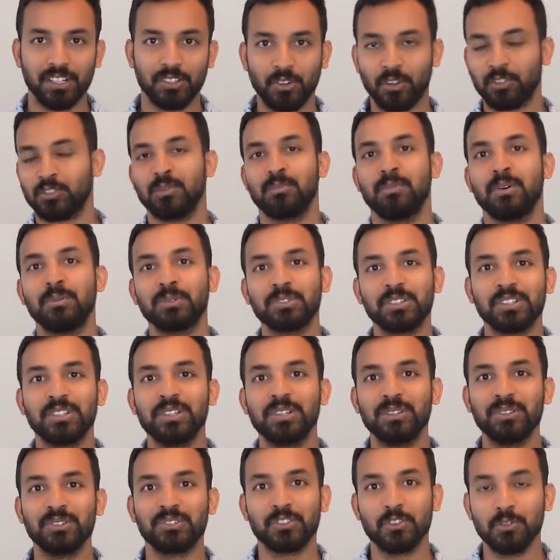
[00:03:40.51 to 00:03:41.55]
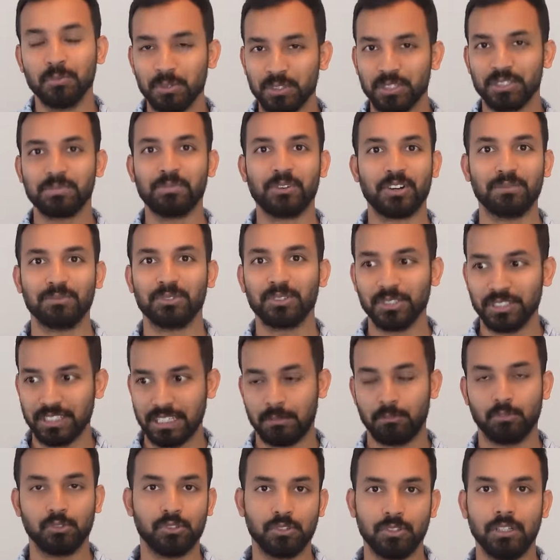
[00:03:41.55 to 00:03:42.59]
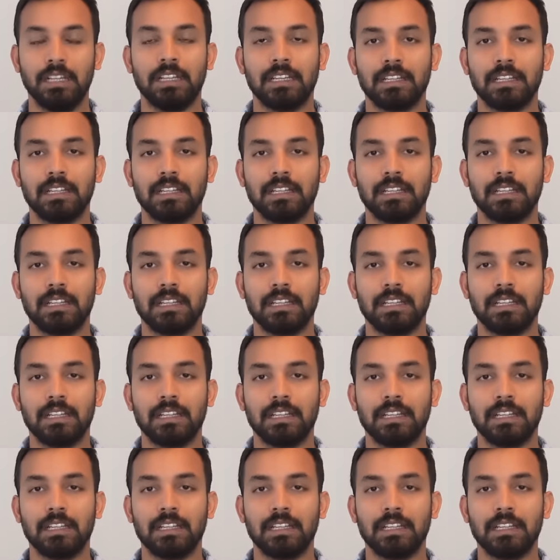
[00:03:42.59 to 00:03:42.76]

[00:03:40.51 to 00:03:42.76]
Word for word: ডক্টর মোহাম্মদ ইউনুসকে উপদেশ পরামর্শ দেওয়ার মতো